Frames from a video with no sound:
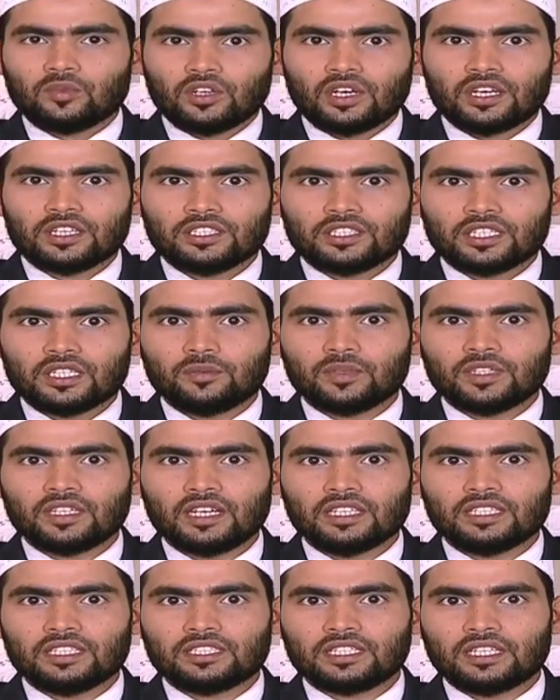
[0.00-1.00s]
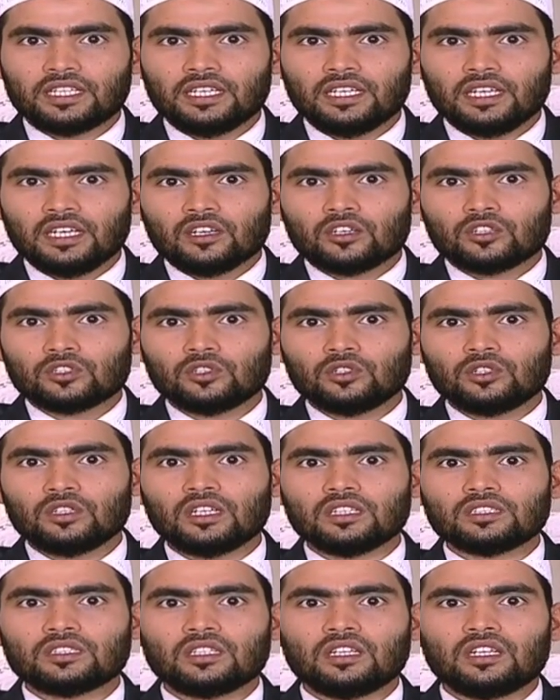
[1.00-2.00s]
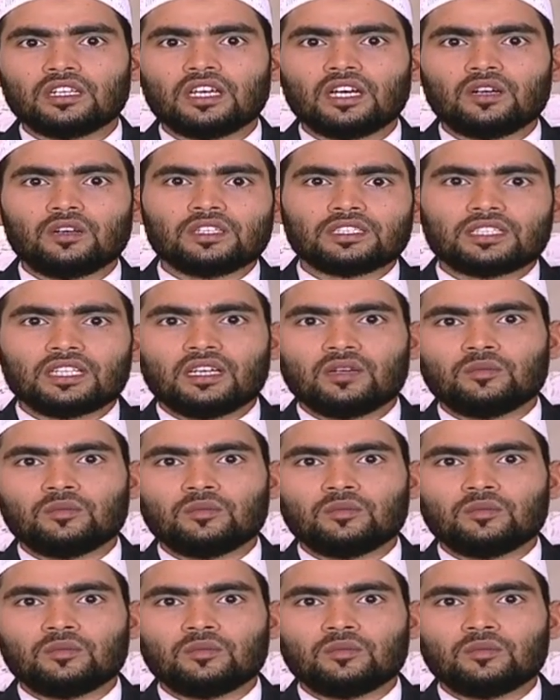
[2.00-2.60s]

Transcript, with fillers: সেই বোখারি শরীফের হাদিসে রসুল্লাহ সাল্লাহ